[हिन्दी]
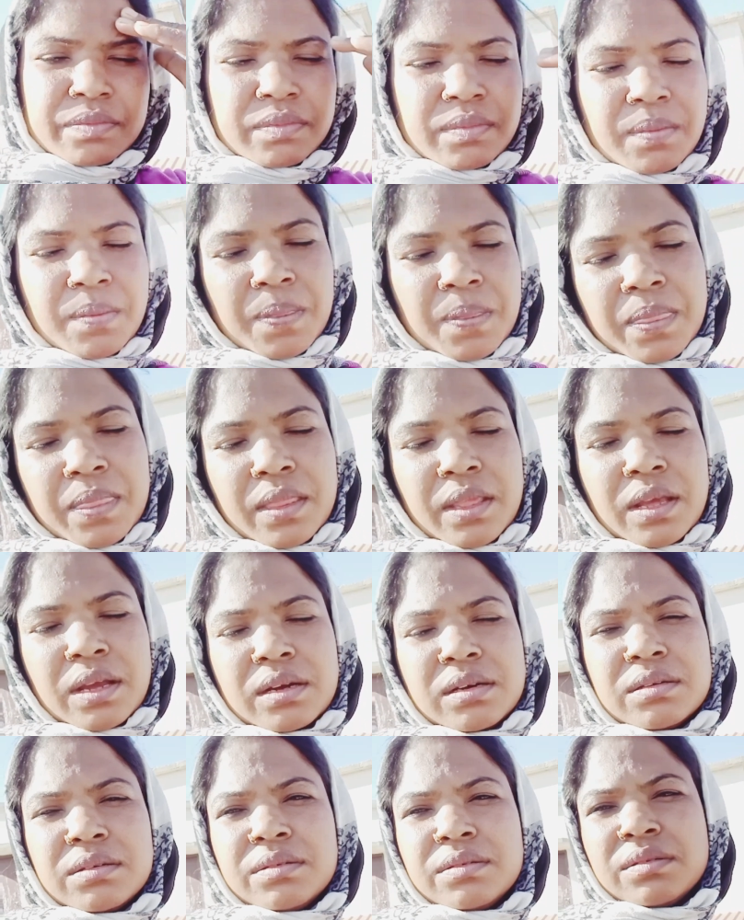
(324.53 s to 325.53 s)

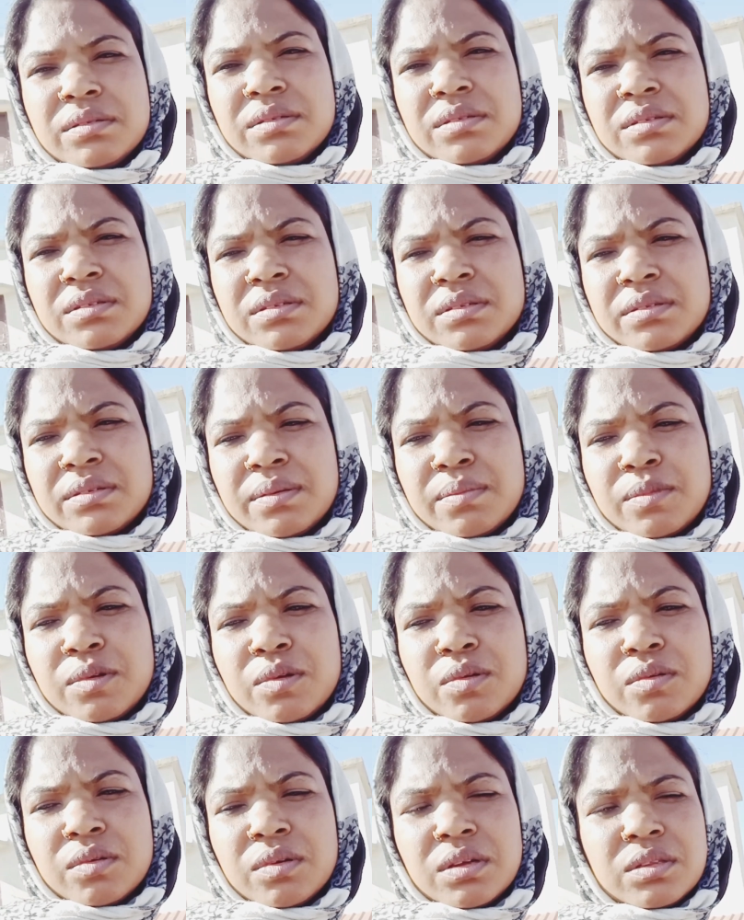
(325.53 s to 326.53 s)
हम
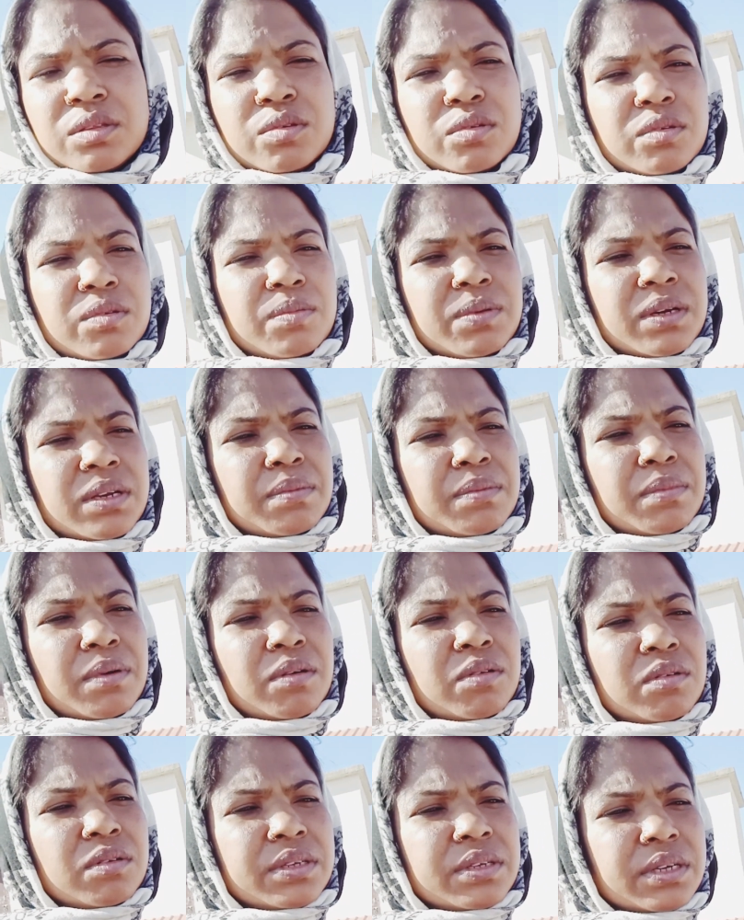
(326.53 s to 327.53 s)
लोग का दुख भरी
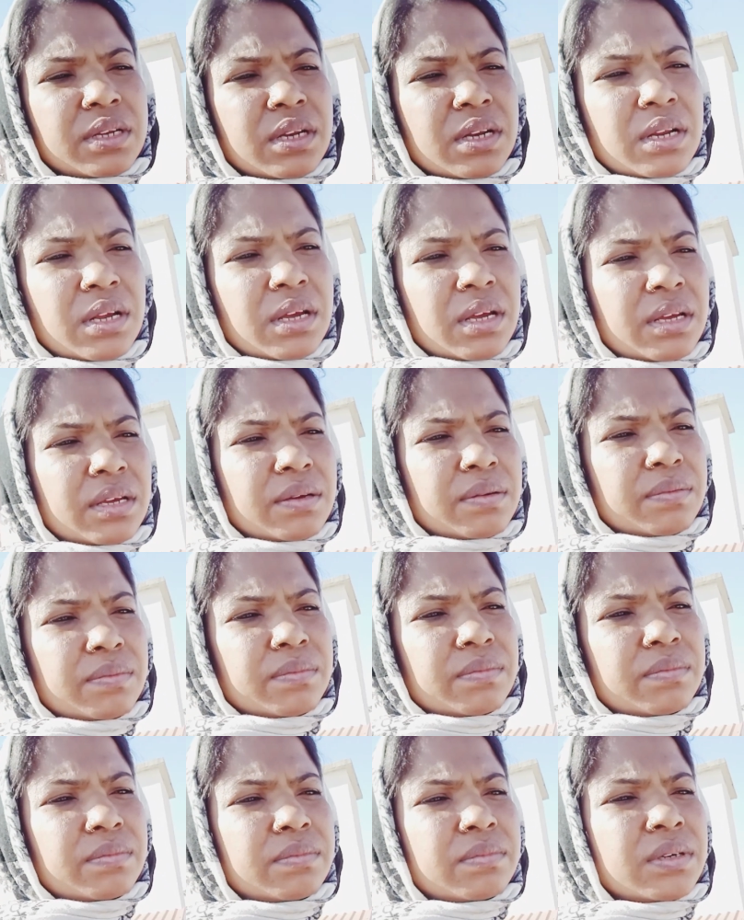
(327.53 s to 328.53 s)
माहौल चल रहा है
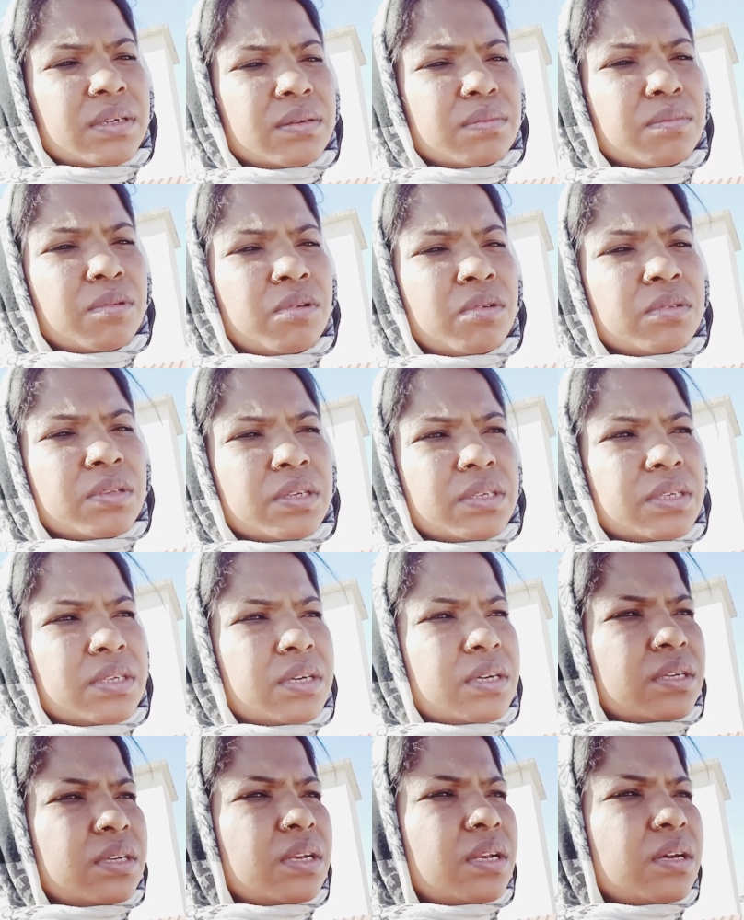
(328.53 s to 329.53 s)
मन बहुत अच्छा
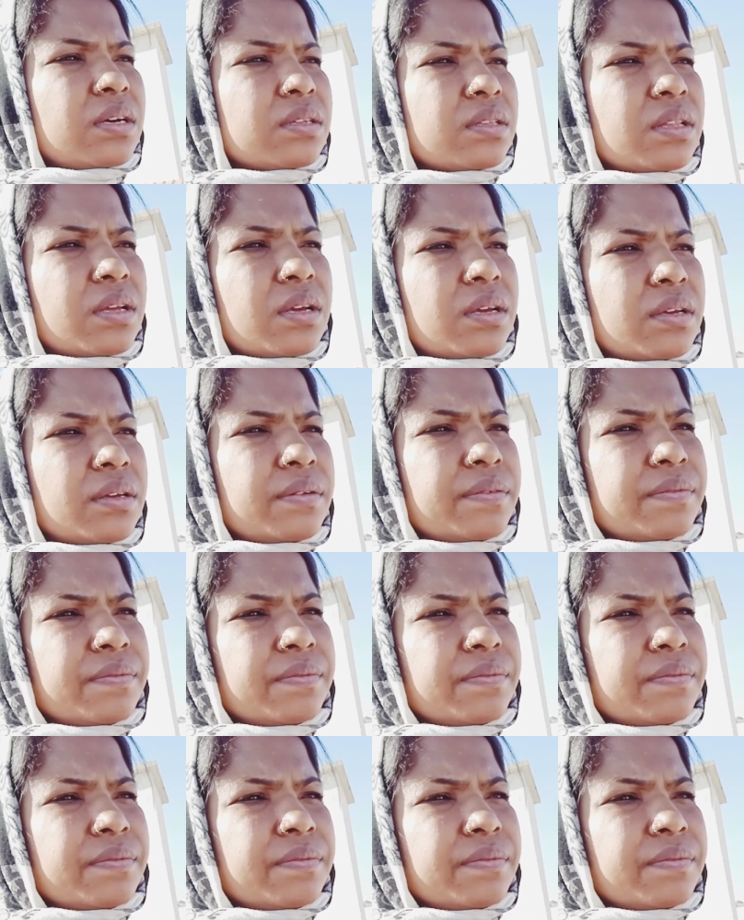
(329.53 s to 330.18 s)
नहीं लगता है